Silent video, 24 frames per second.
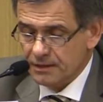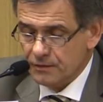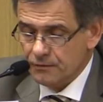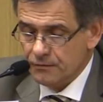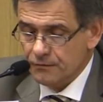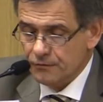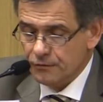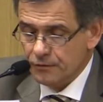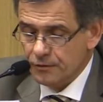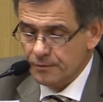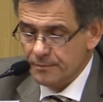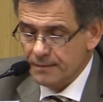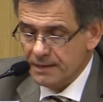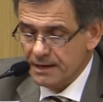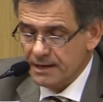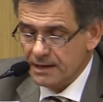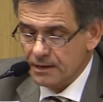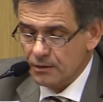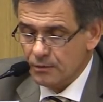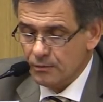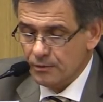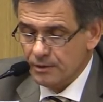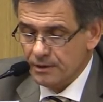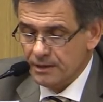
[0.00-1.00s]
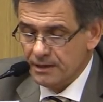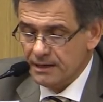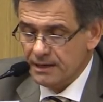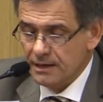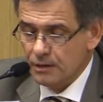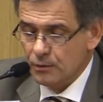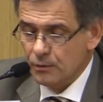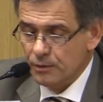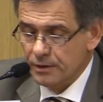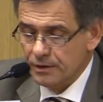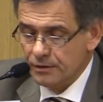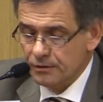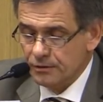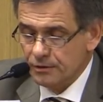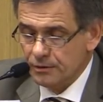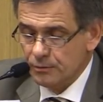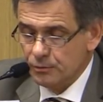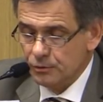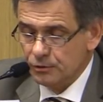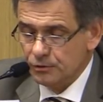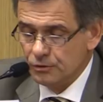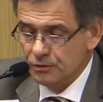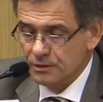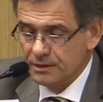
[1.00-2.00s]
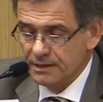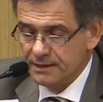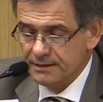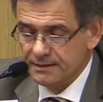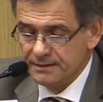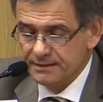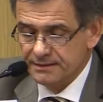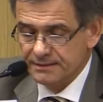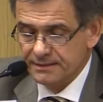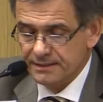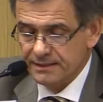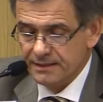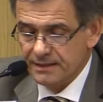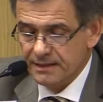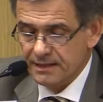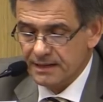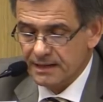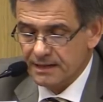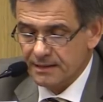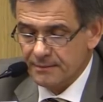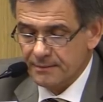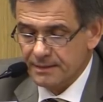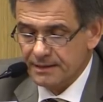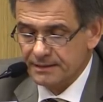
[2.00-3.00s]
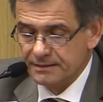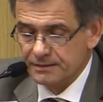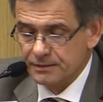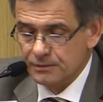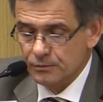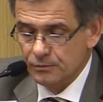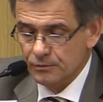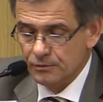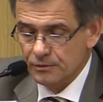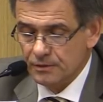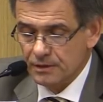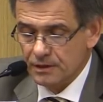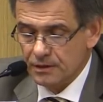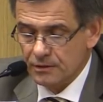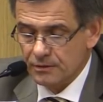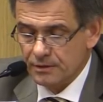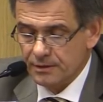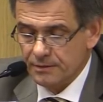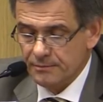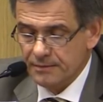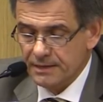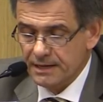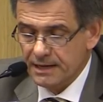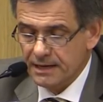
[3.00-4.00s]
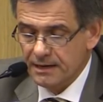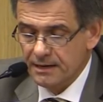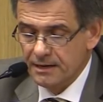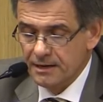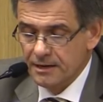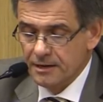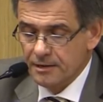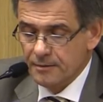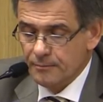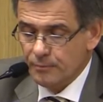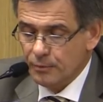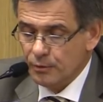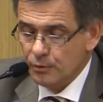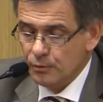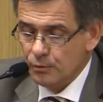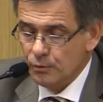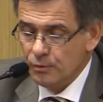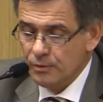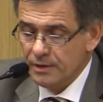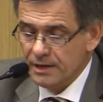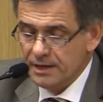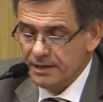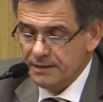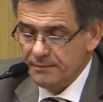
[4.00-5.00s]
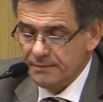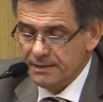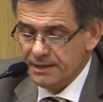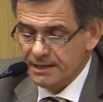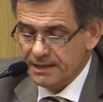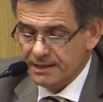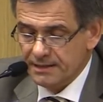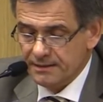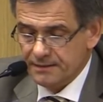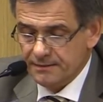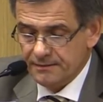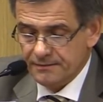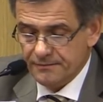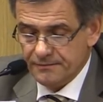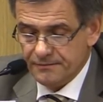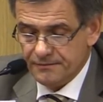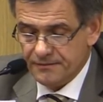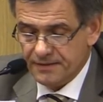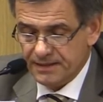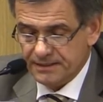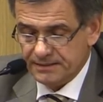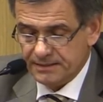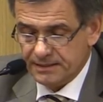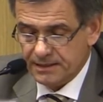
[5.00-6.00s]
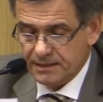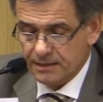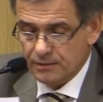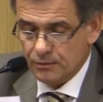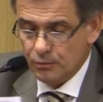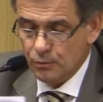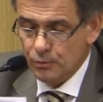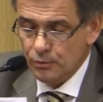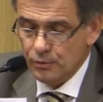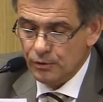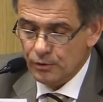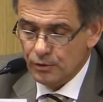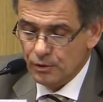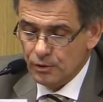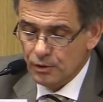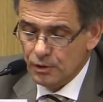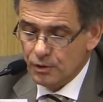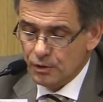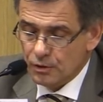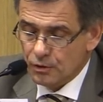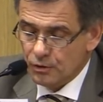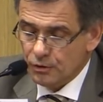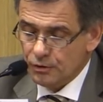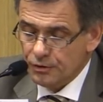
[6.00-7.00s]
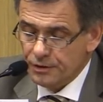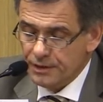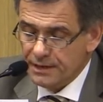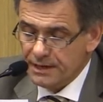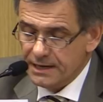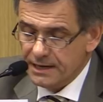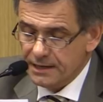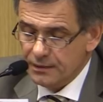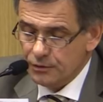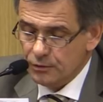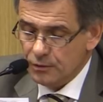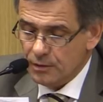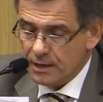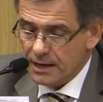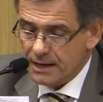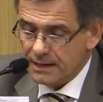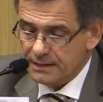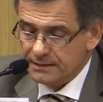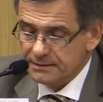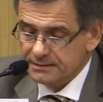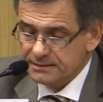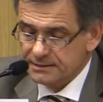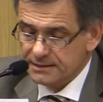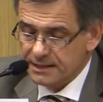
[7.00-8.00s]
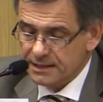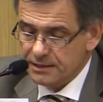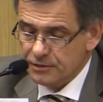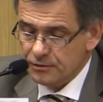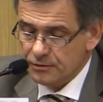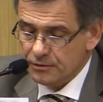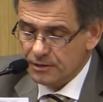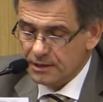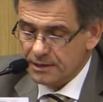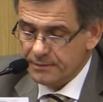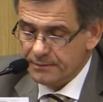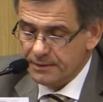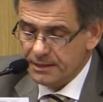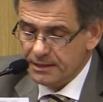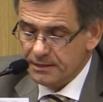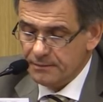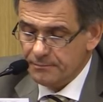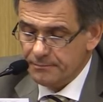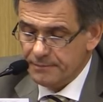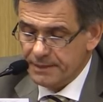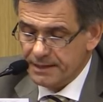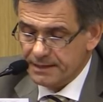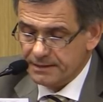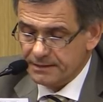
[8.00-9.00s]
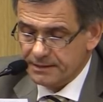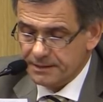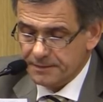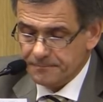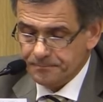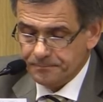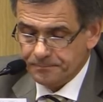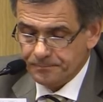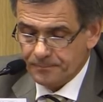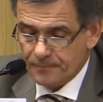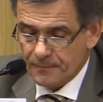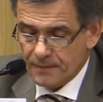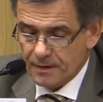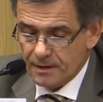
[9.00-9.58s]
conforme al el acuerdo de votos que antecede, la Cámara Segunda en lo criminal, por unanimidad, falla. Uno, Condenando a Sandro Gabriel Verte.